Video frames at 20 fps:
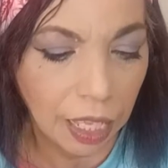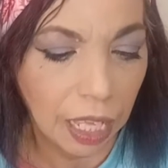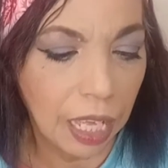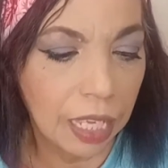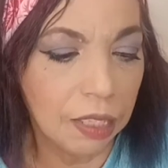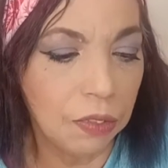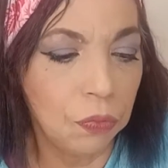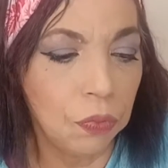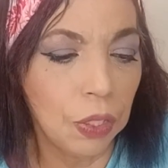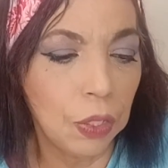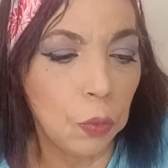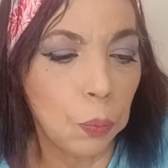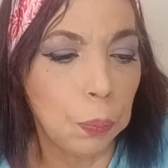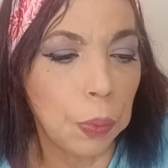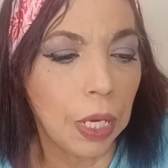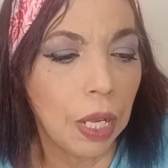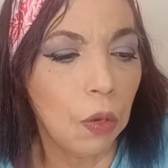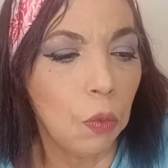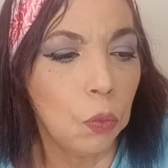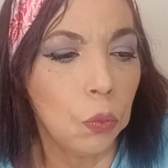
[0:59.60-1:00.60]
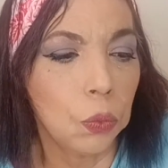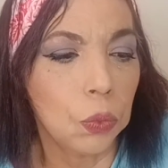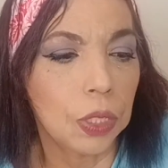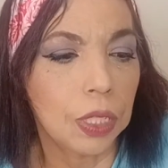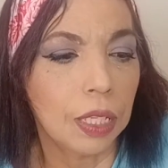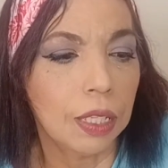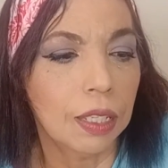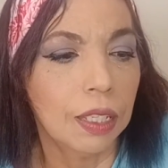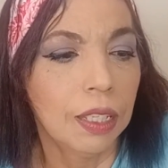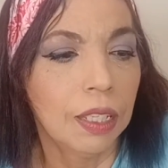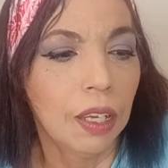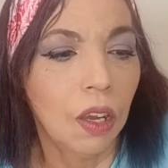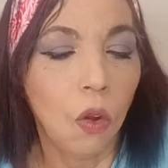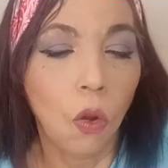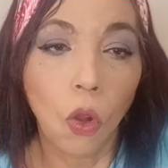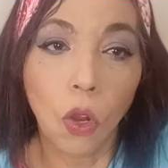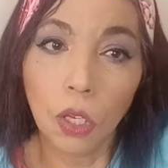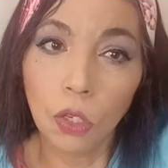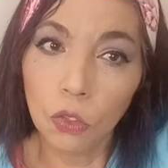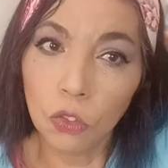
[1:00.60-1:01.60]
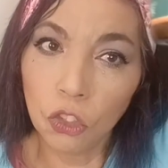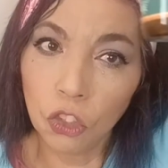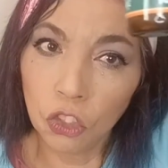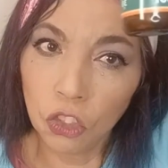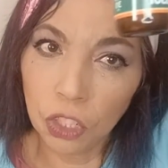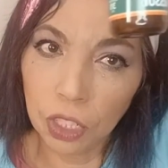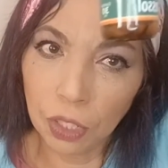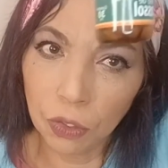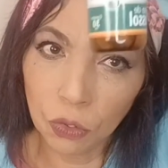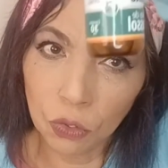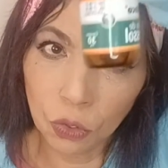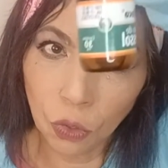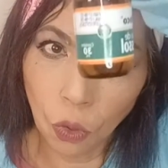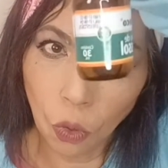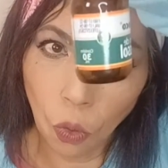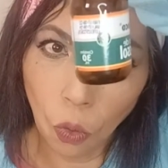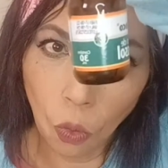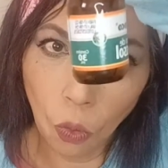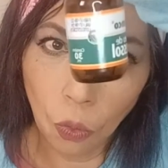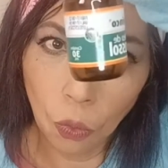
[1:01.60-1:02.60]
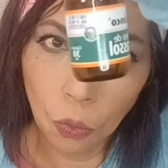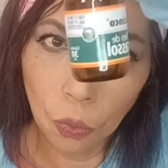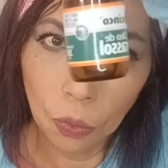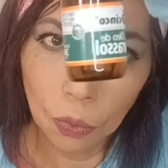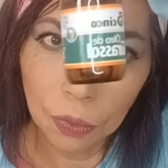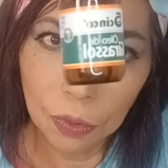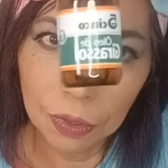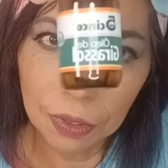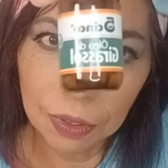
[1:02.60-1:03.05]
Aí veio para unha, óleo de girassol.